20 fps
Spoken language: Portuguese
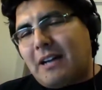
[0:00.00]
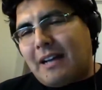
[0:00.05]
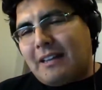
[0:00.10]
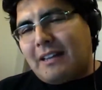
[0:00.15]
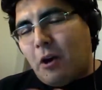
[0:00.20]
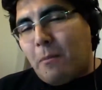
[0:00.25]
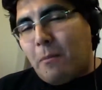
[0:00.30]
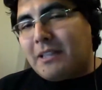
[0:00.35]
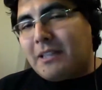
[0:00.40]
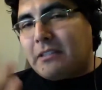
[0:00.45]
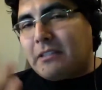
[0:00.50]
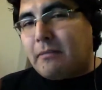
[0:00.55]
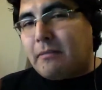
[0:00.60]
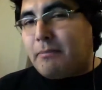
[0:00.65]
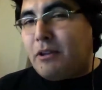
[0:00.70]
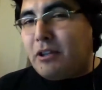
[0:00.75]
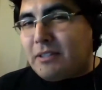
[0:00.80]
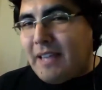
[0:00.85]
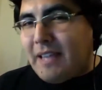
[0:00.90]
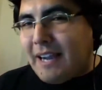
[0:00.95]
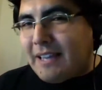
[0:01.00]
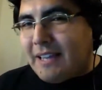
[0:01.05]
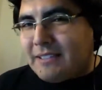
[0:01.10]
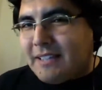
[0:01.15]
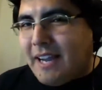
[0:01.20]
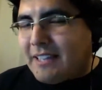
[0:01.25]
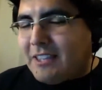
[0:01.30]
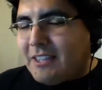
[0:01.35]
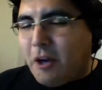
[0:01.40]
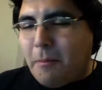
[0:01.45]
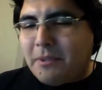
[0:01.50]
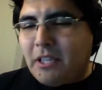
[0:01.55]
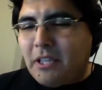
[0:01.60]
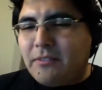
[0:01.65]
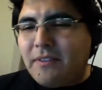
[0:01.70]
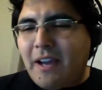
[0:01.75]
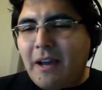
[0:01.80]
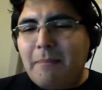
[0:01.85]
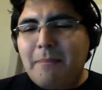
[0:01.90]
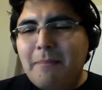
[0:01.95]
cada uma das bibliotecas, cada uma
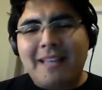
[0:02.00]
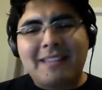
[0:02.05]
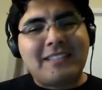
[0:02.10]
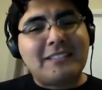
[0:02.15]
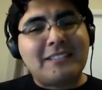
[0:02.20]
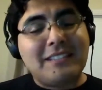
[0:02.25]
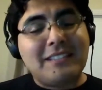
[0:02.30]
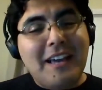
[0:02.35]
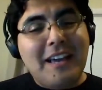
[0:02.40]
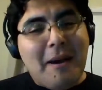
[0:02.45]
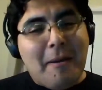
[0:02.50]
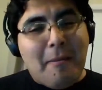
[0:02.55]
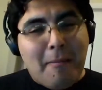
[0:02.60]
das ferramentas.